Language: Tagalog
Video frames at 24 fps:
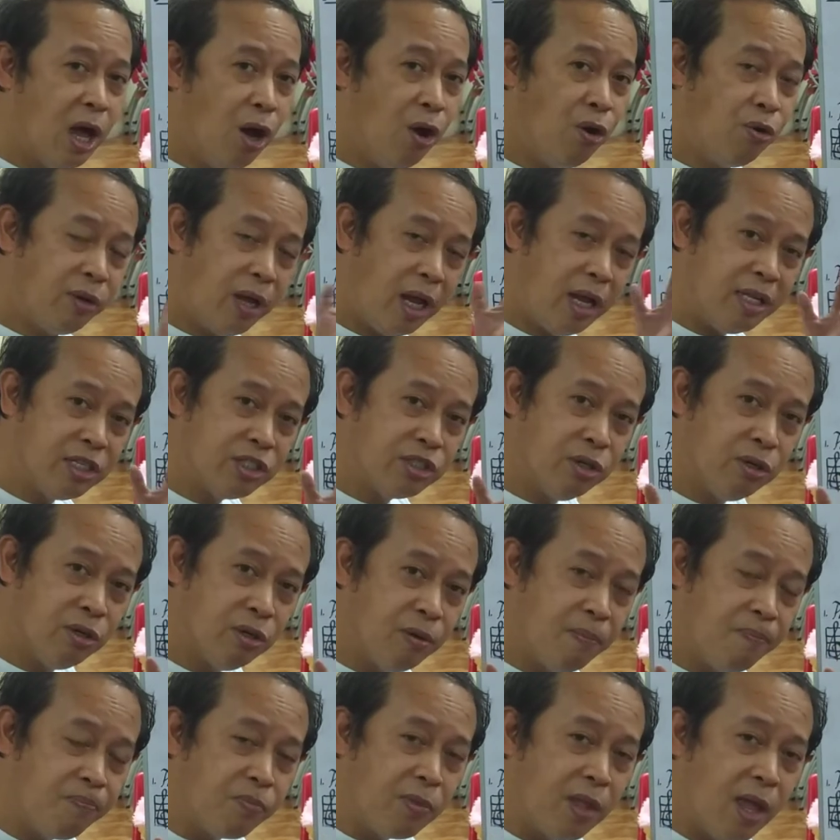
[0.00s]
Okay,
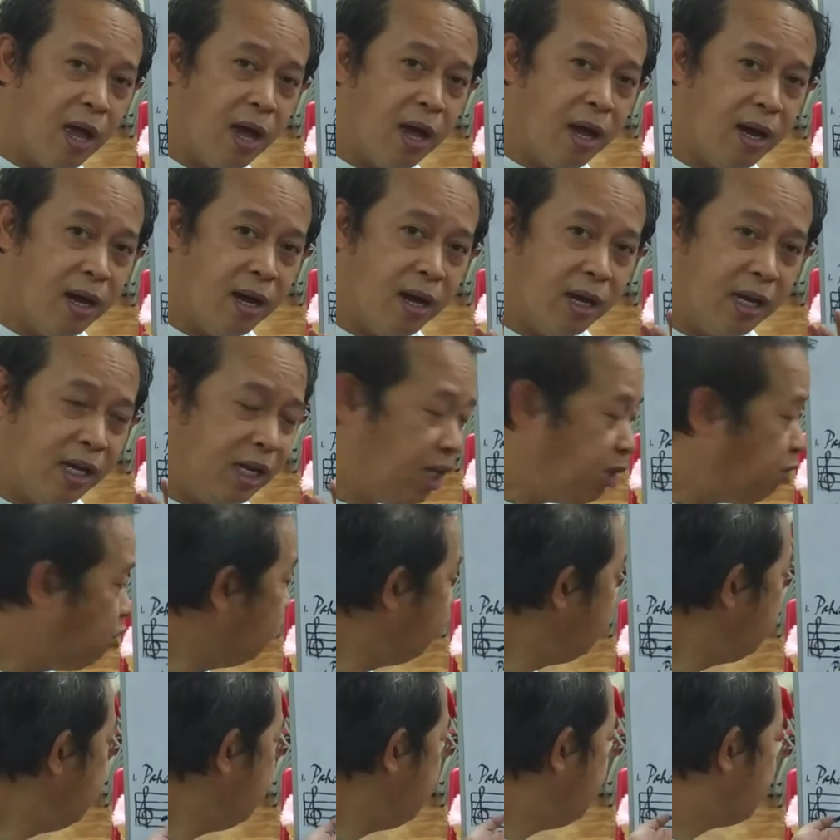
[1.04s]
so uh,
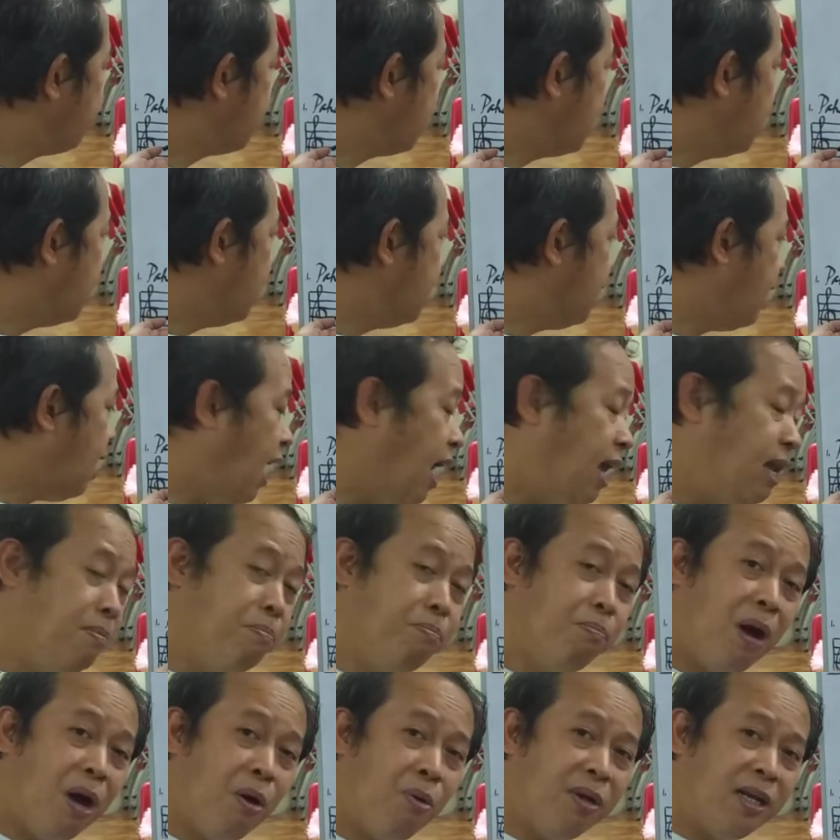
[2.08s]
itong
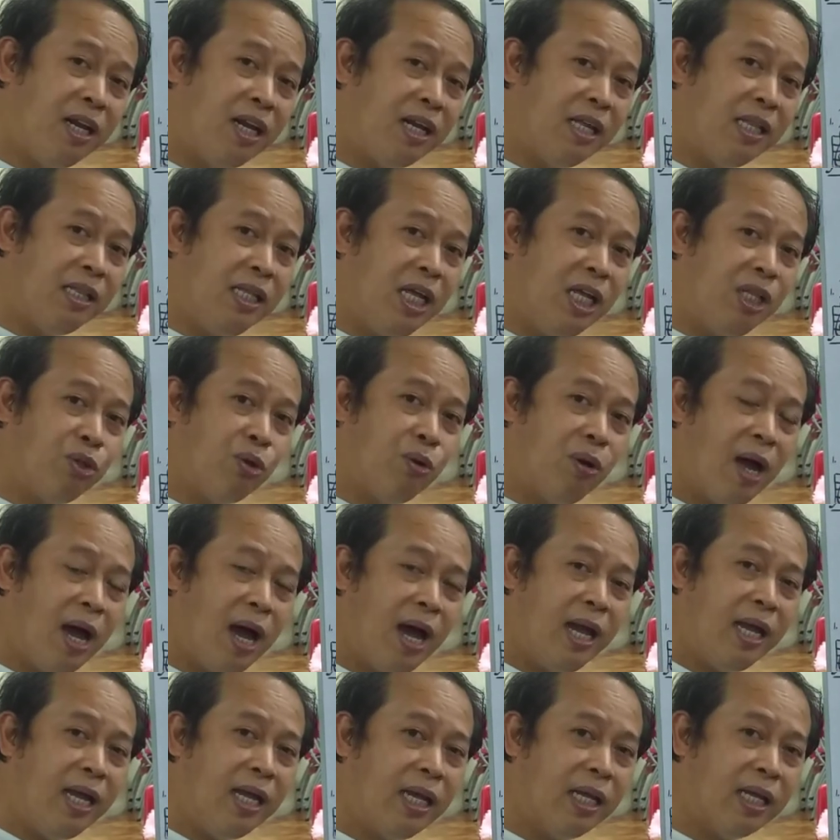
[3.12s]
halimbawa na nandito
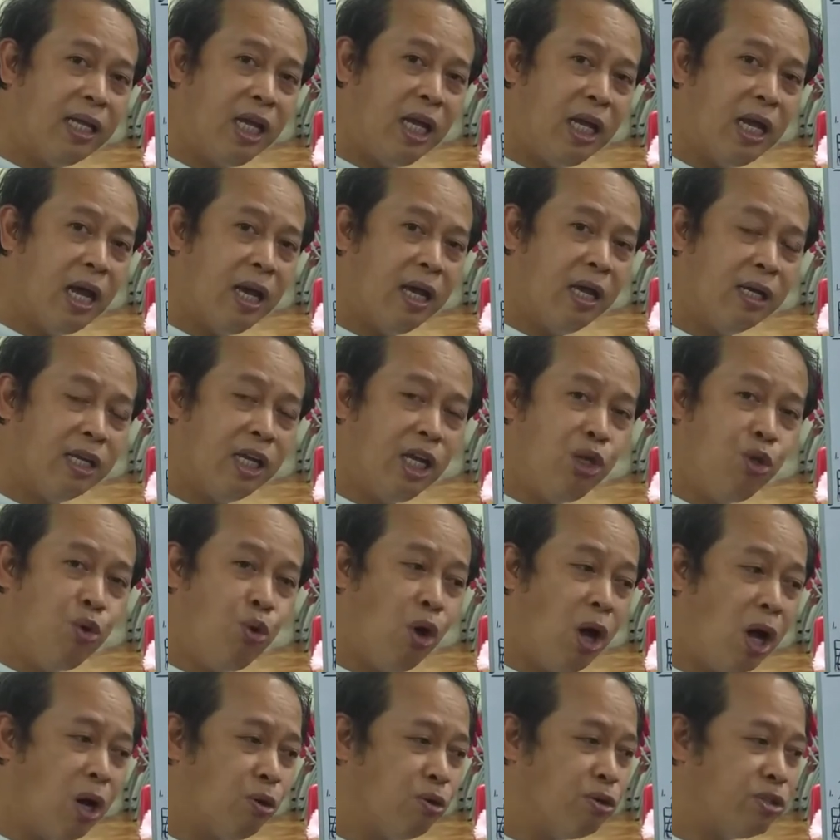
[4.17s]
ay
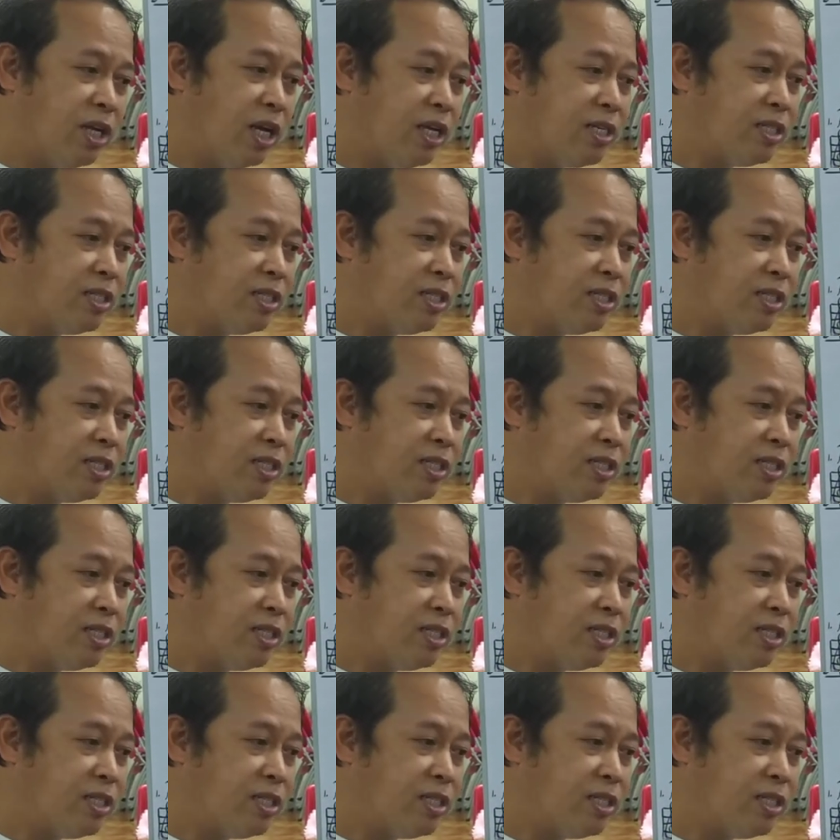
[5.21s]
kinuha ko sa